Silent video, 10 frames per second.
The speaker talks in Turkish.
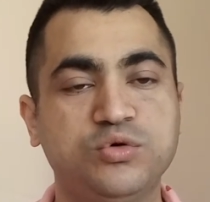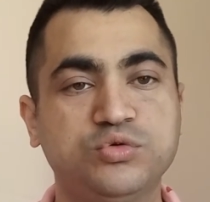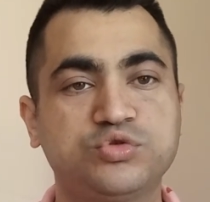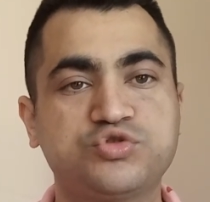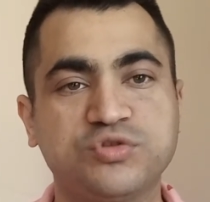
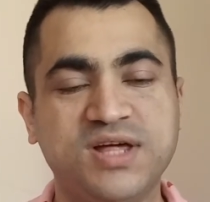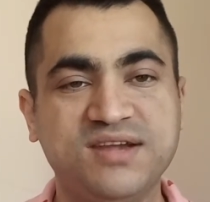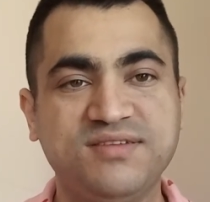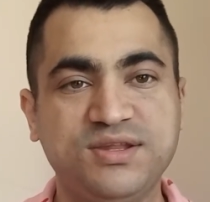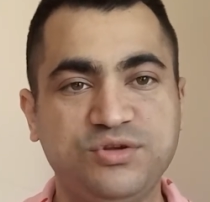
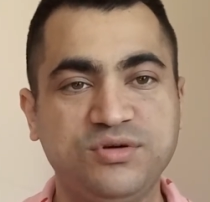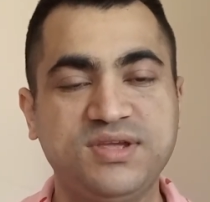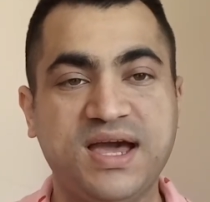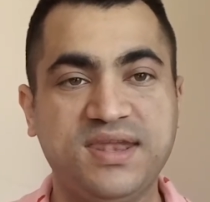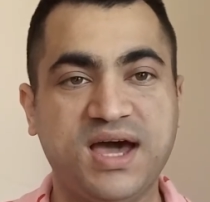Usçular ve diyor
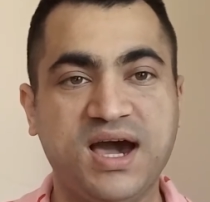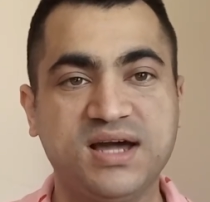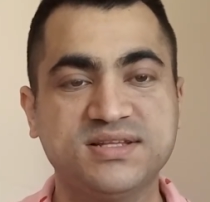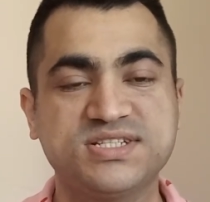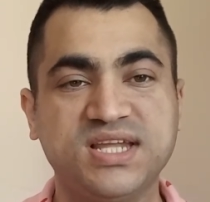yani
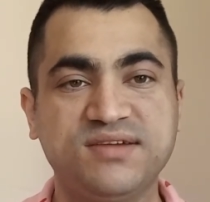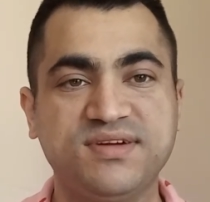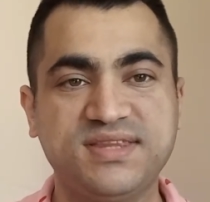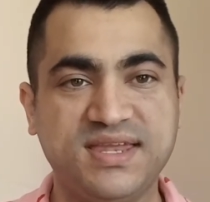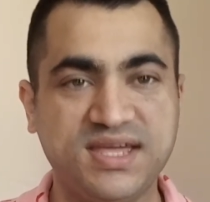ahılcılar
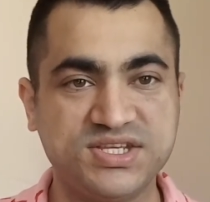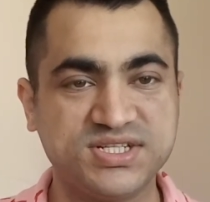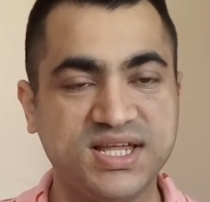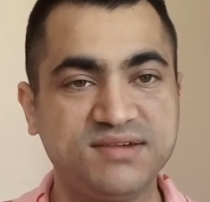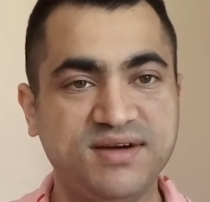ve
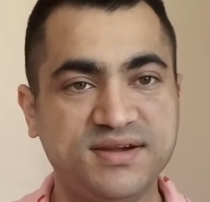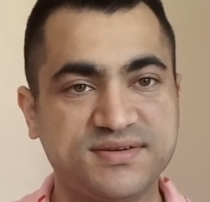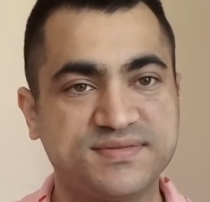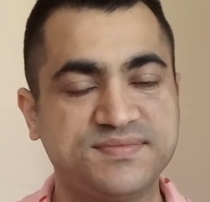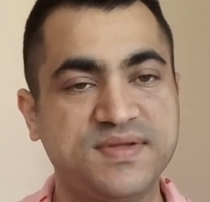deneyciler
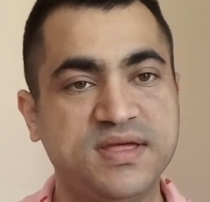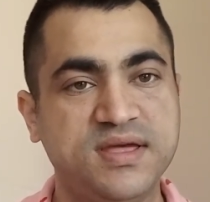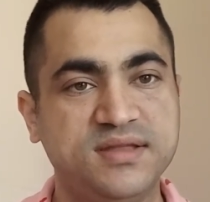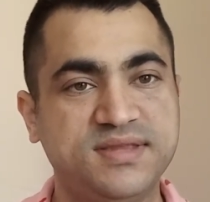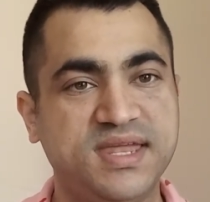var.
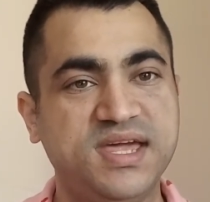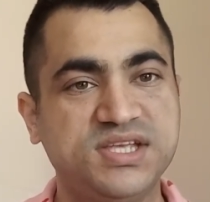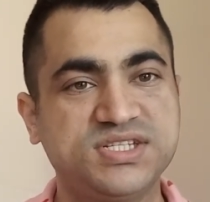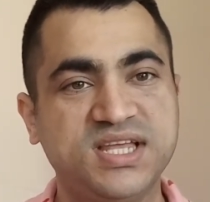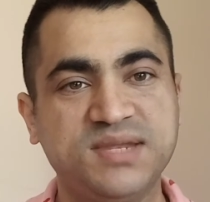
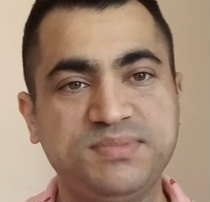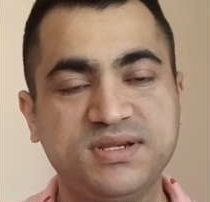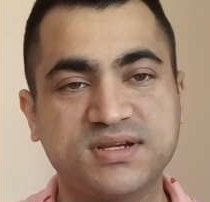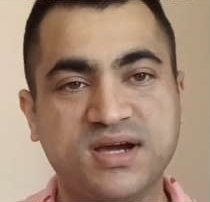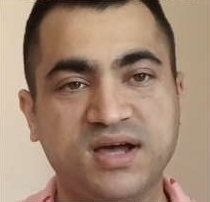Deneyciler
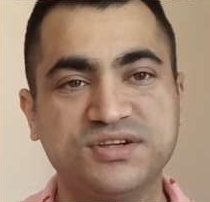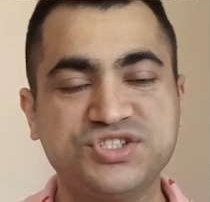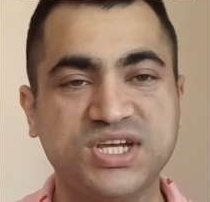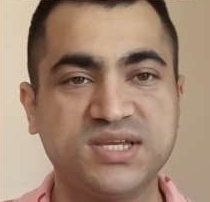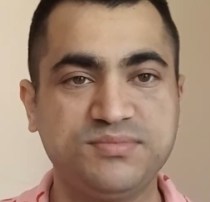bir
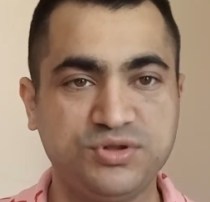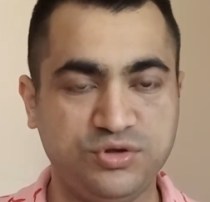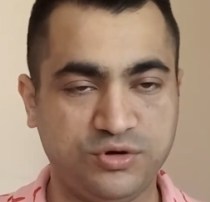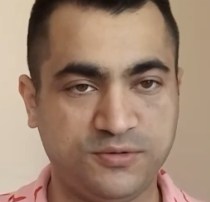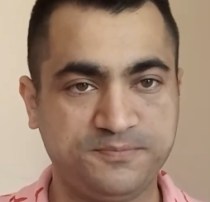karınca gibi
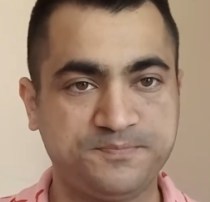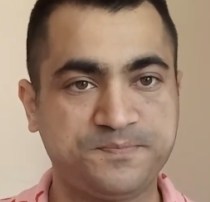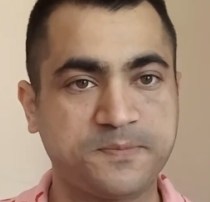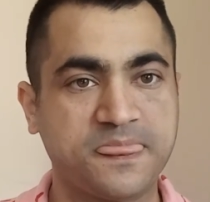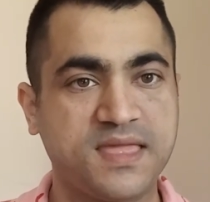diyor.
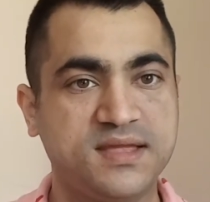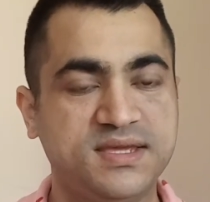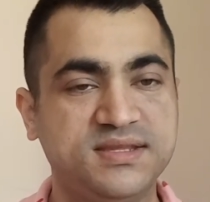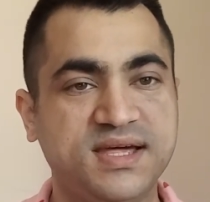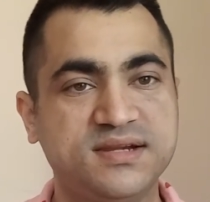
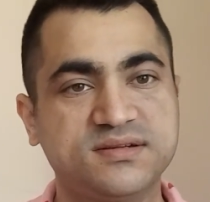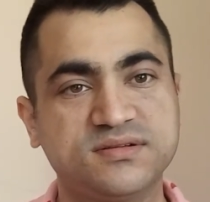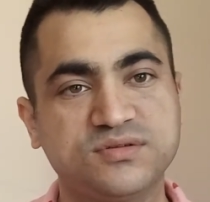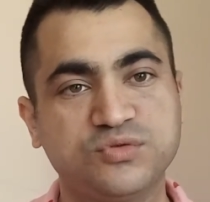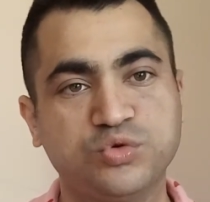Gider
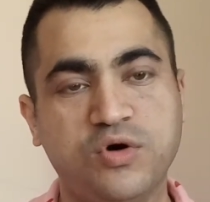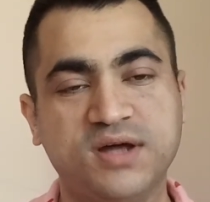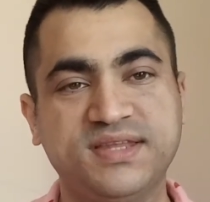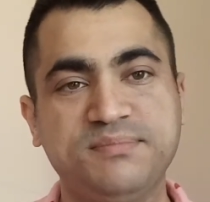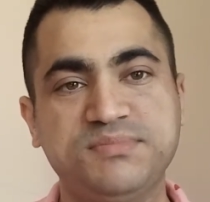
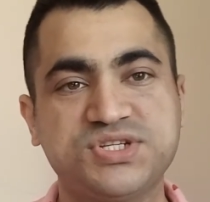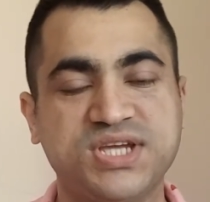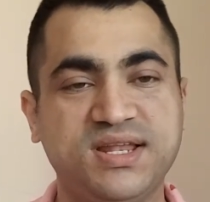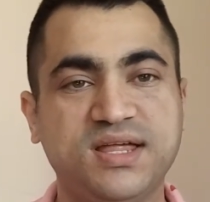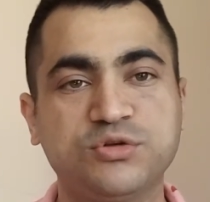doğadan bir
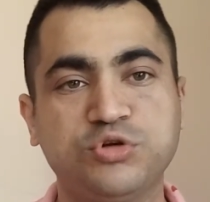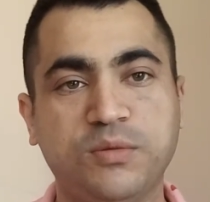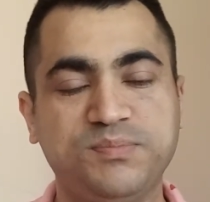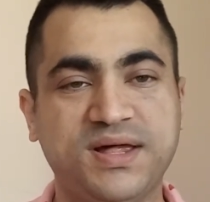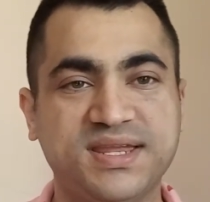şeyleri
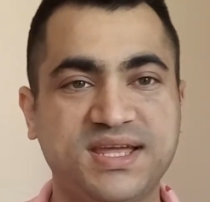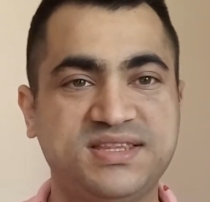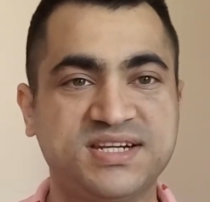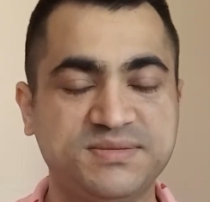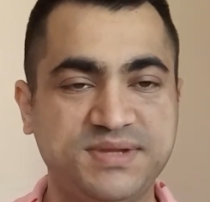toplar
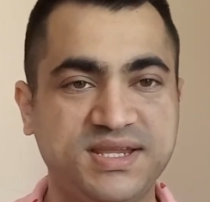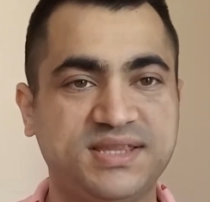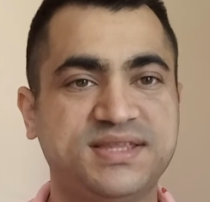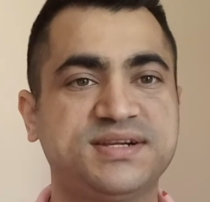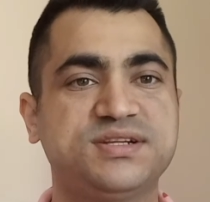getirir
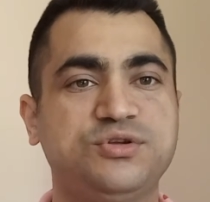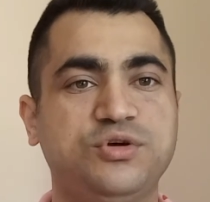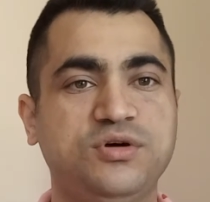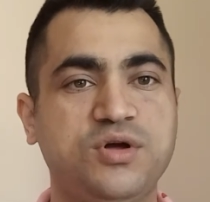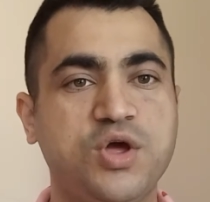biriktirir
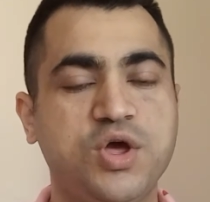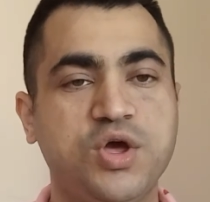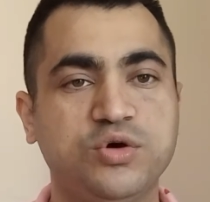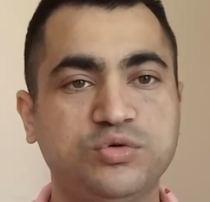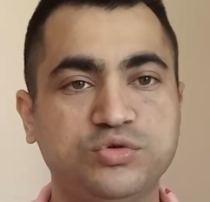diyor.
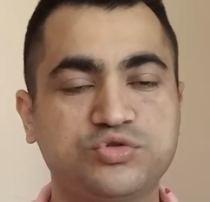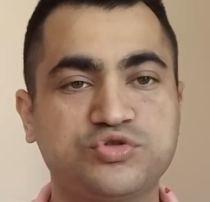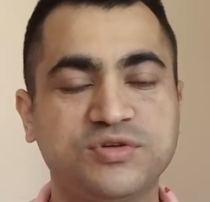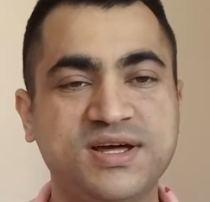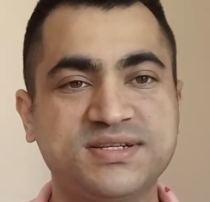
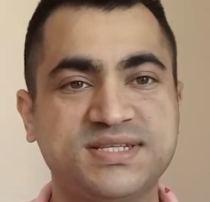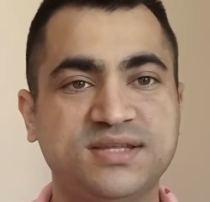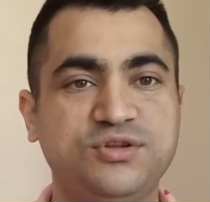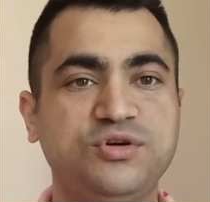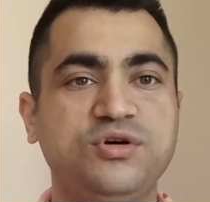
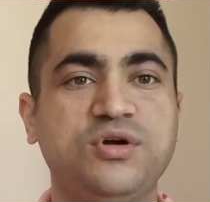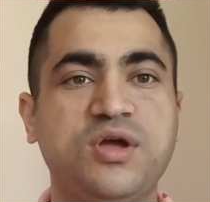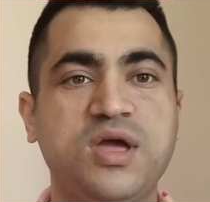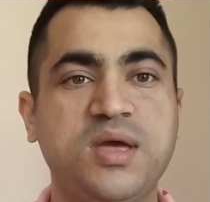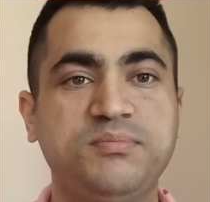Usçularsa diyor
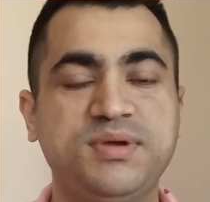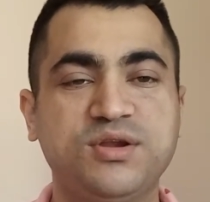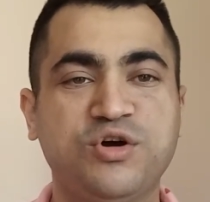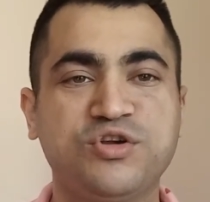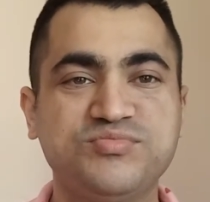bir
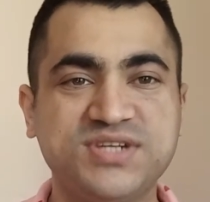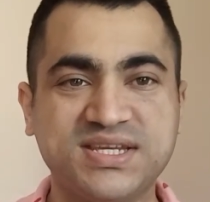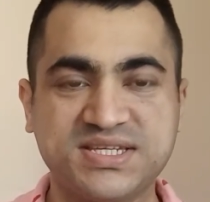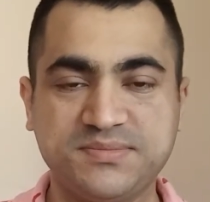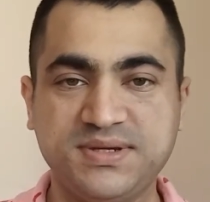
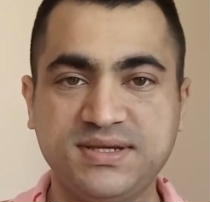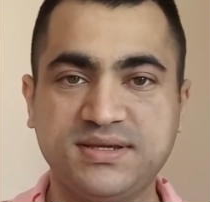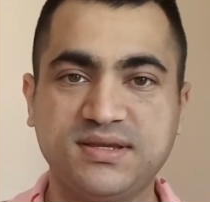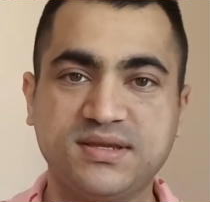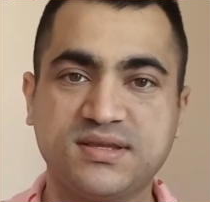örümcek gibi
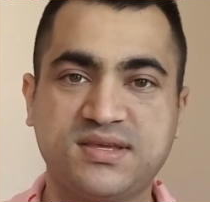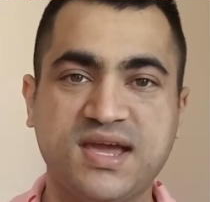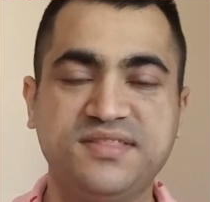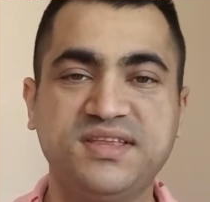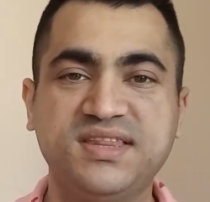
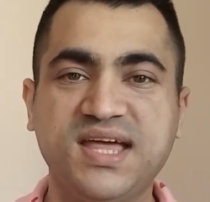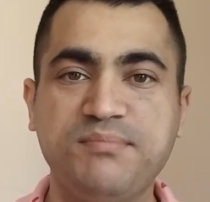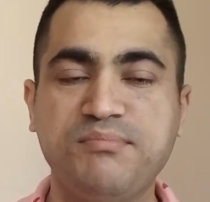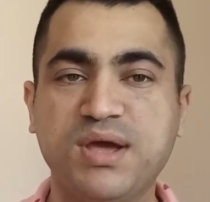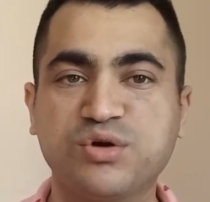kendinden
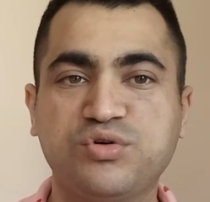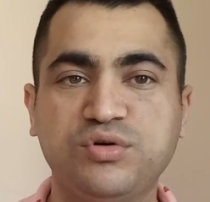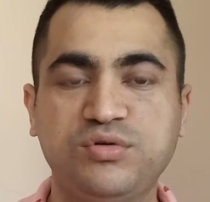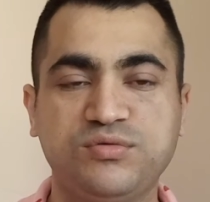menkul